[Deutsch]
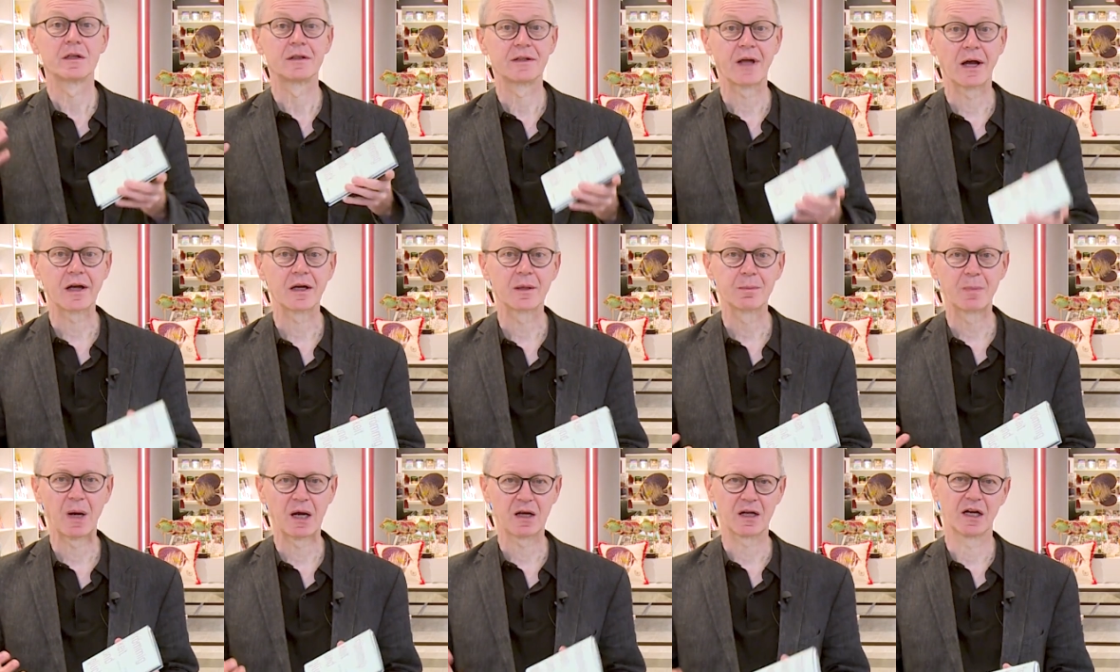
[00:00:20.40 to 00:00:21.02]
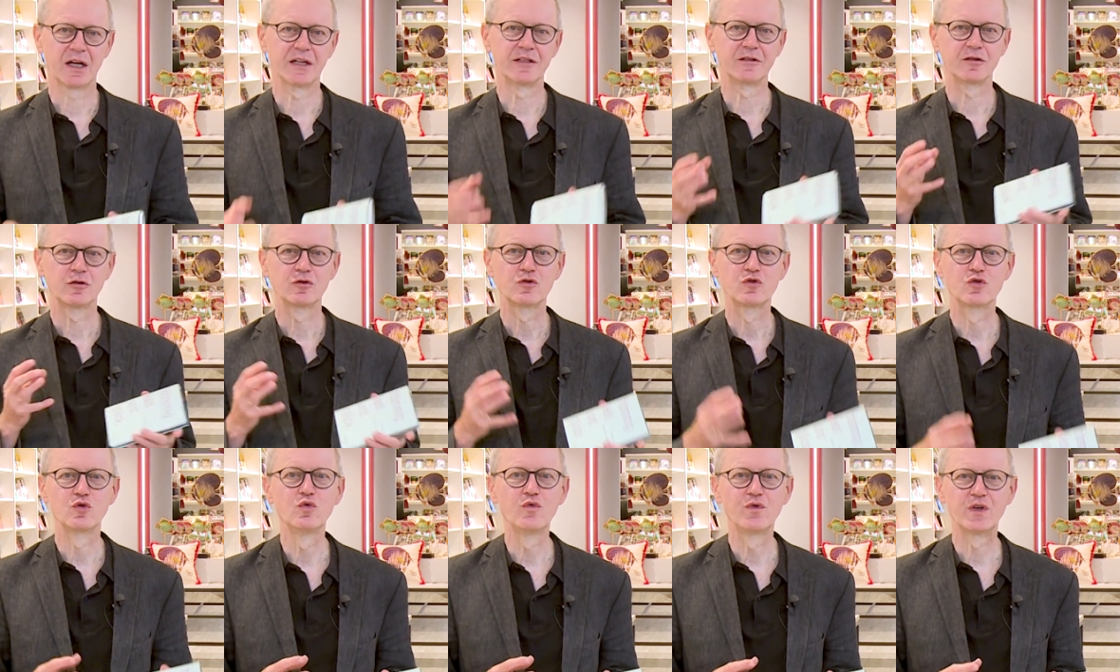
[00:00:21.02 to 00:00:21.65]
Dankbarkeit,
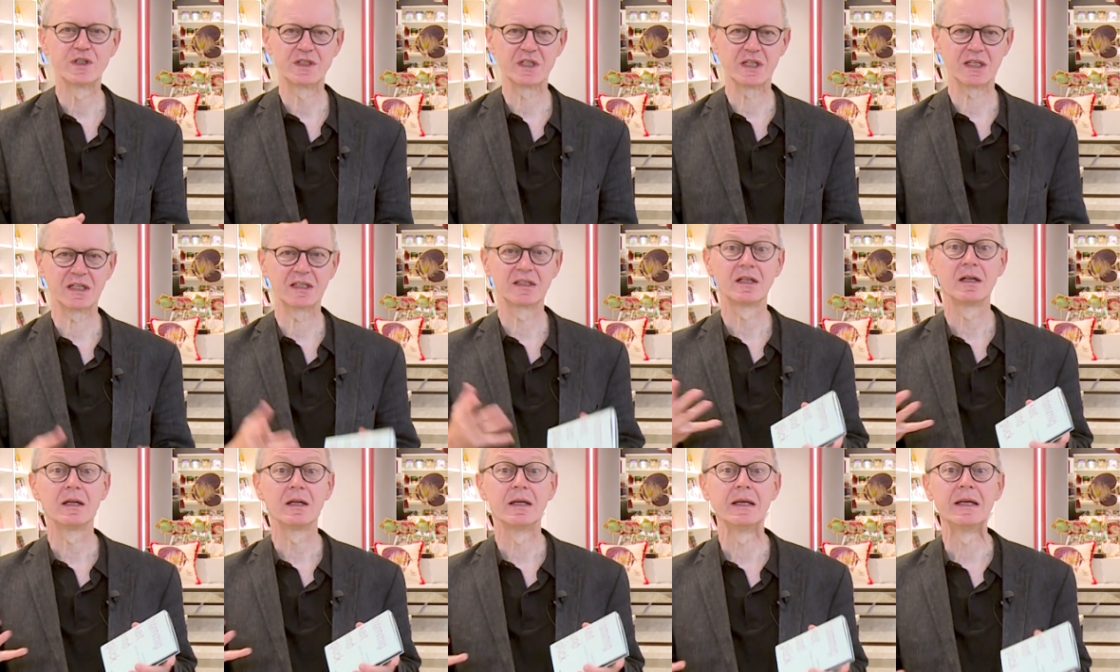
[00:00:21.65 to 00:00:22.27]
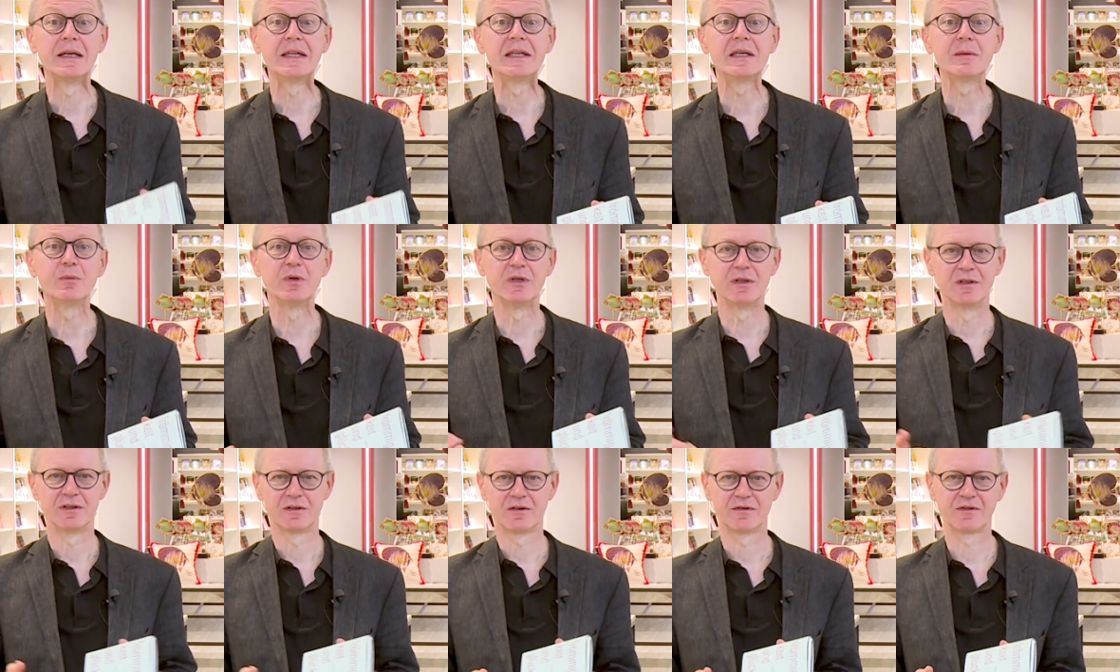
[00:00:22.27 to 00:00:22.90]
Zuversicht,
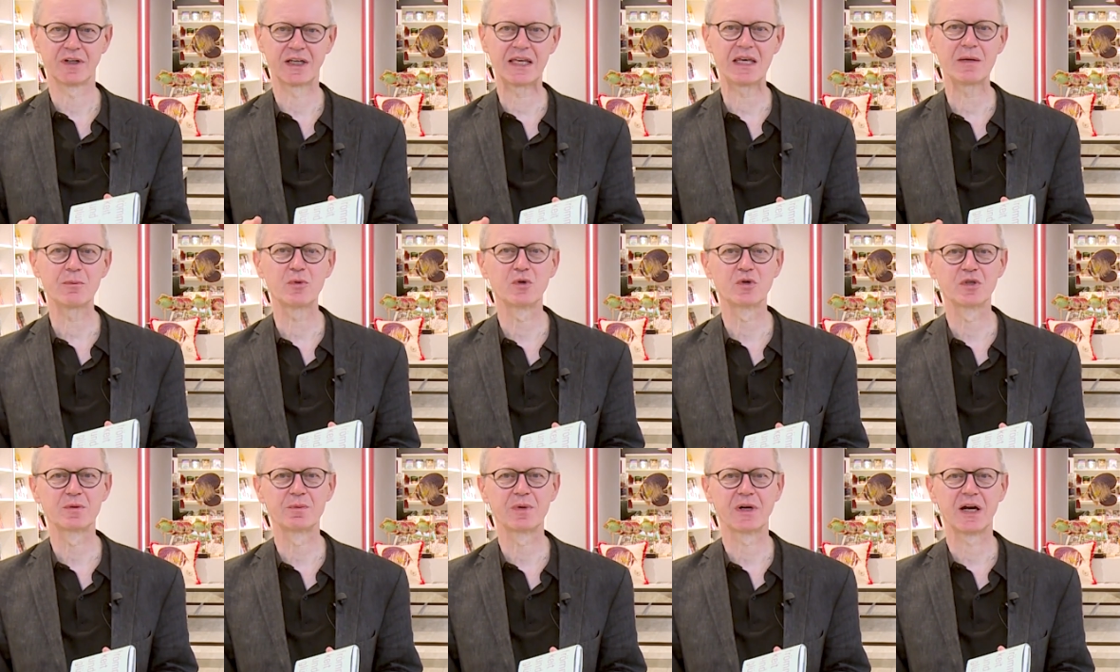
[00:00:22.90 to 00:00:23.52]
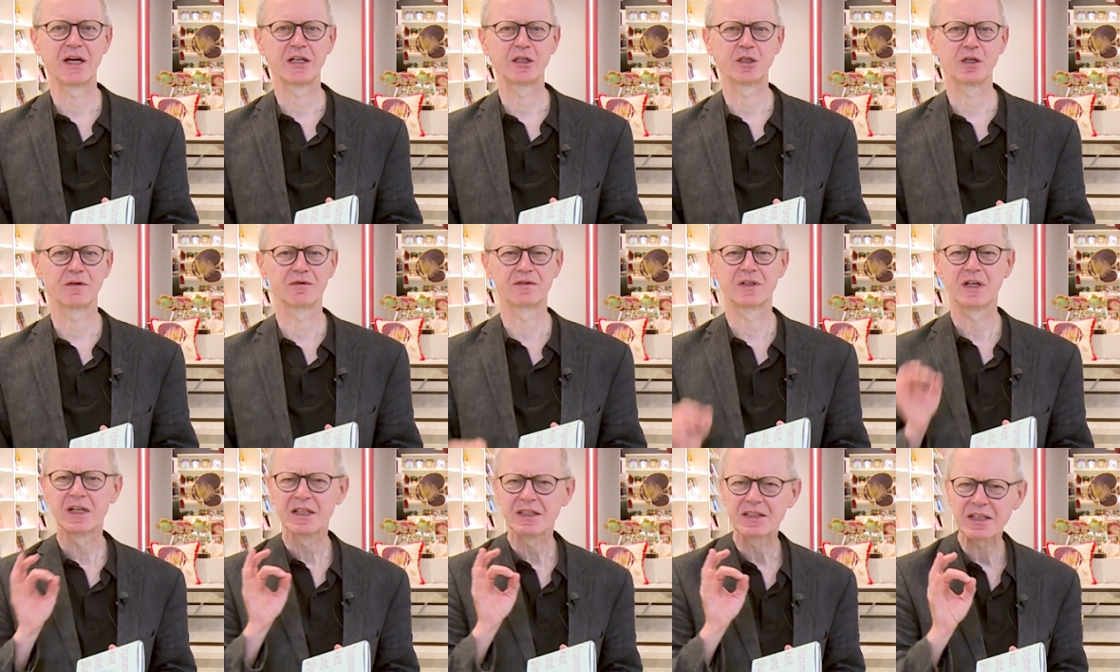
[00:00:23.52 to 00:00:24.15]
Liebe,
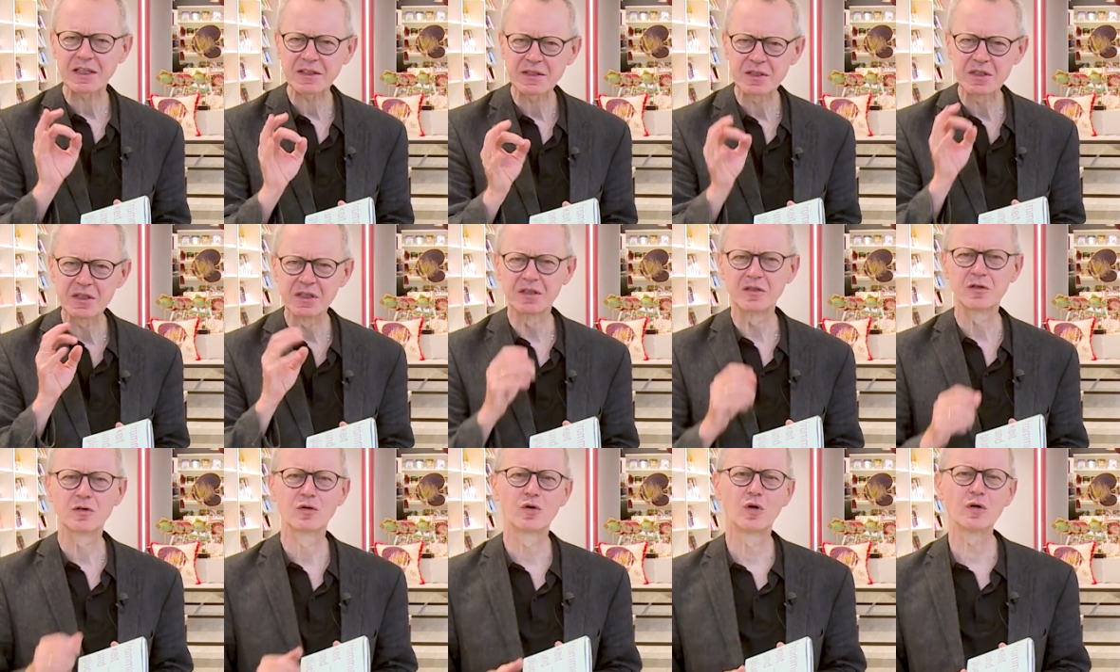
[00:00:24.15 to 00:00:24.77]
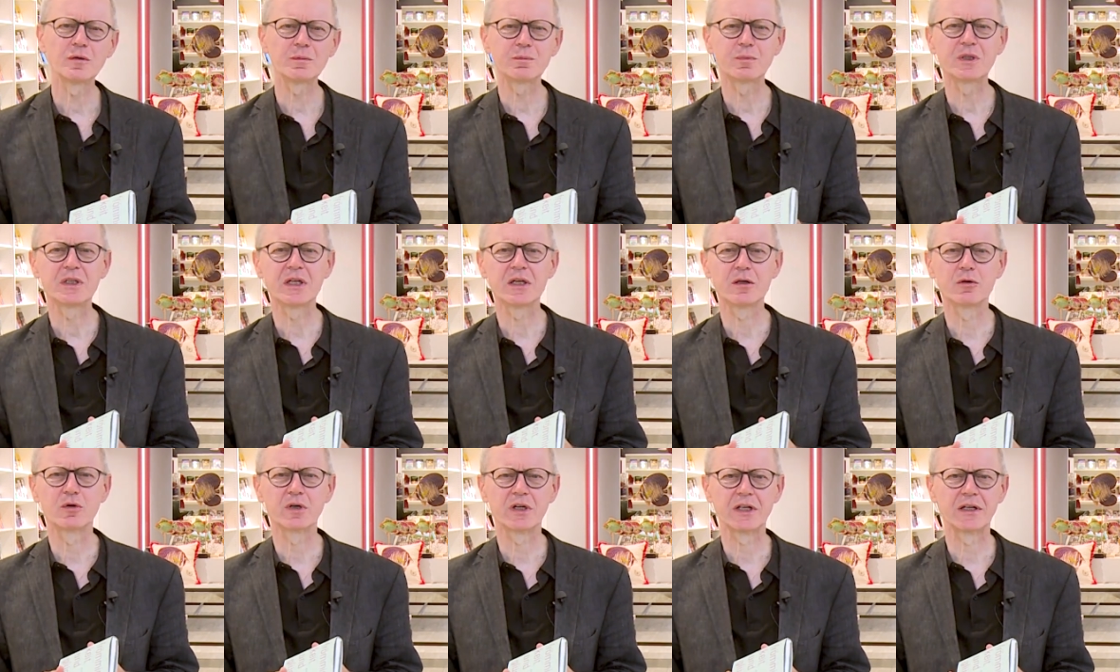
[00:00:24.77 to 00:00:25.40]
Vergebungsbereitschaft, das sind
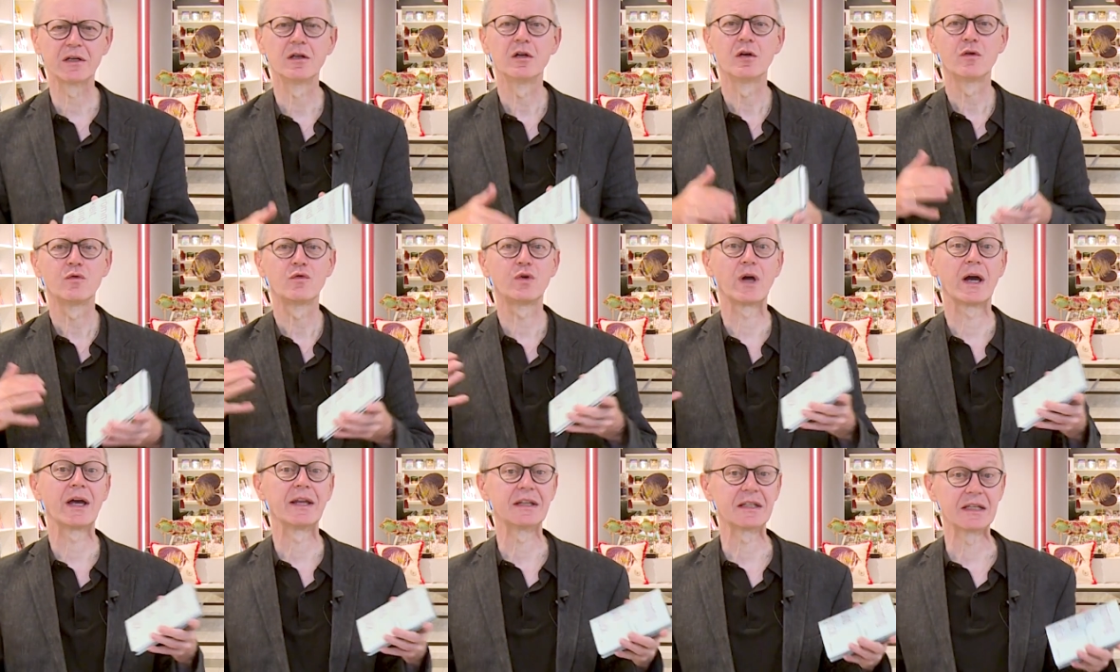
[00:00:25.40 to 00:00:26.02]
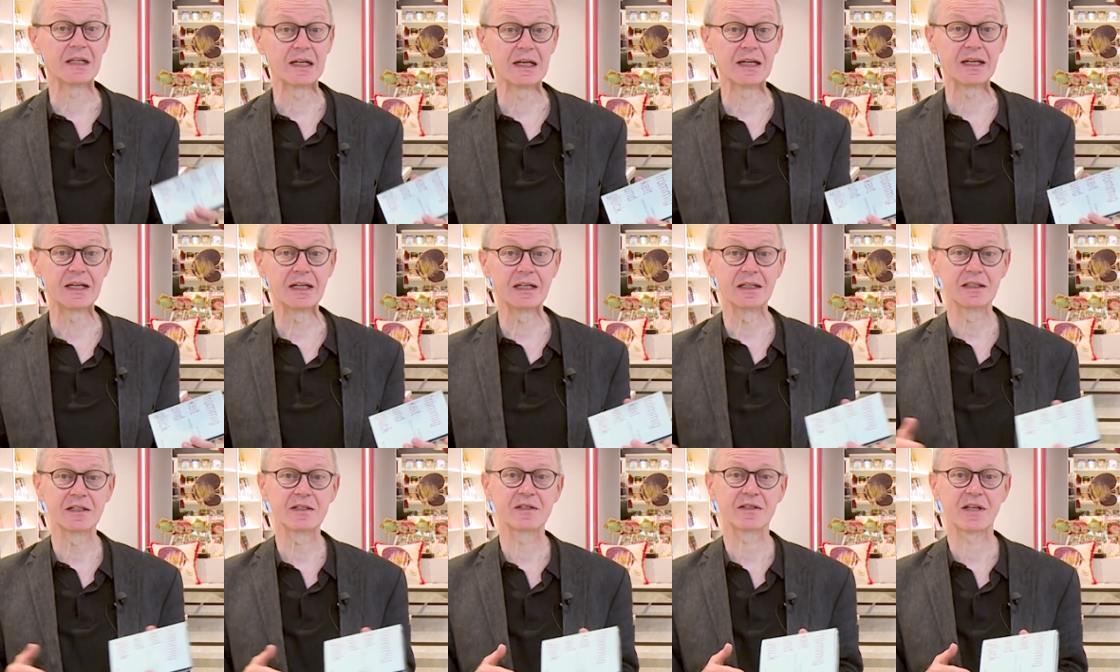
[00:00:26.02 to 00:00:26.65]
Grundbedingungen für ein
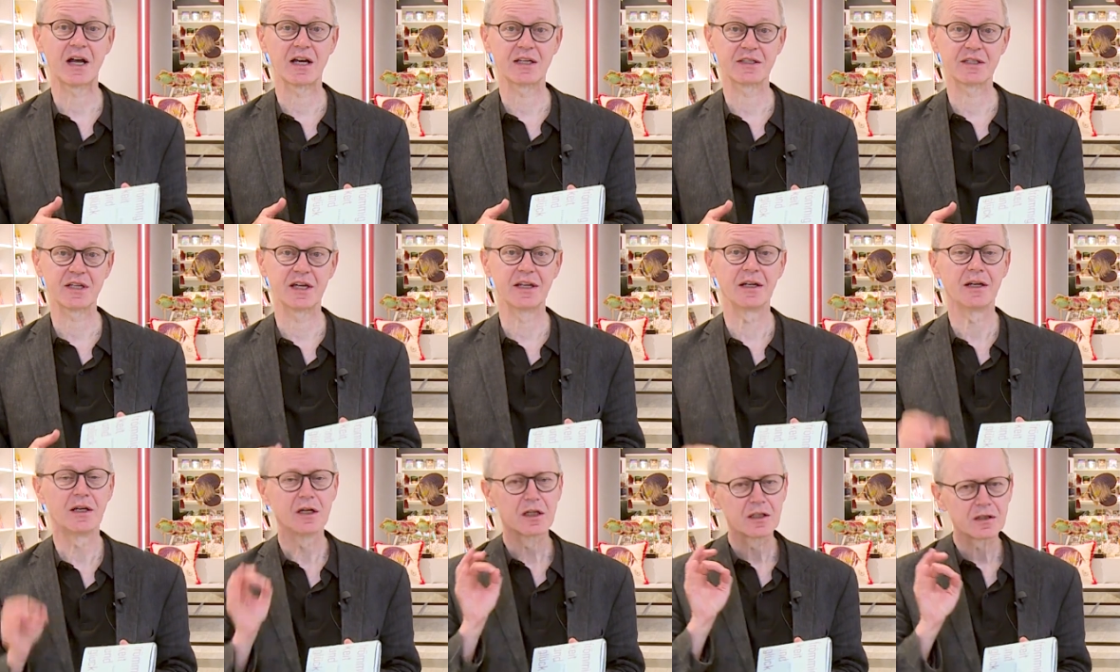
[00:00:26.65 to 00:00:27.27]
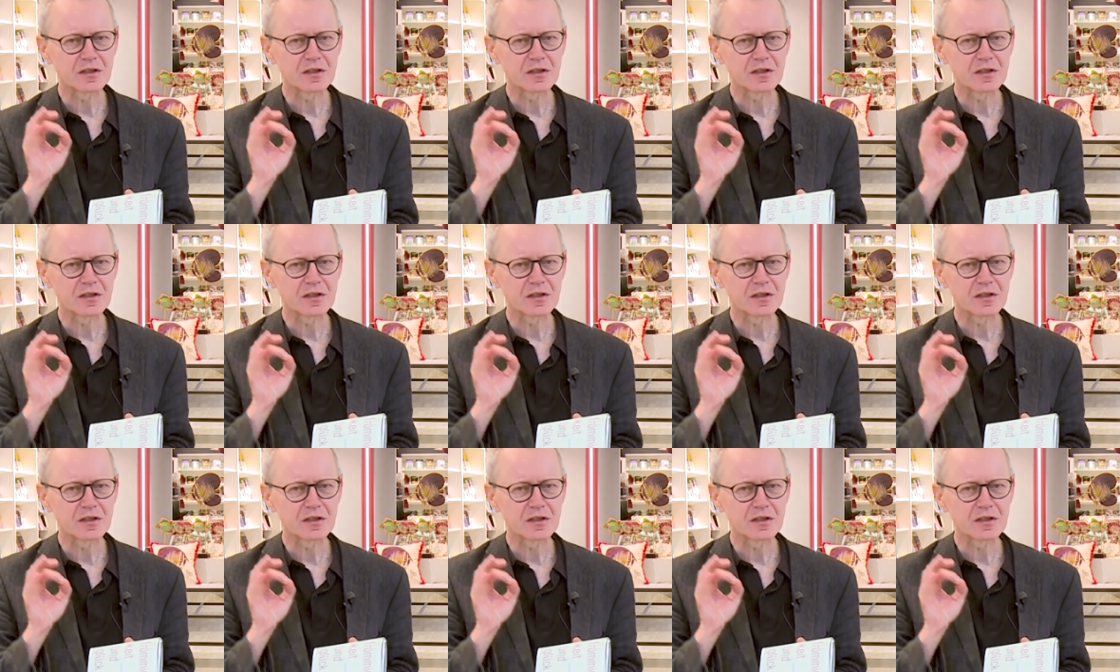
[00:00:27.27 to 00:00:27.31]
gelingendes Dasein.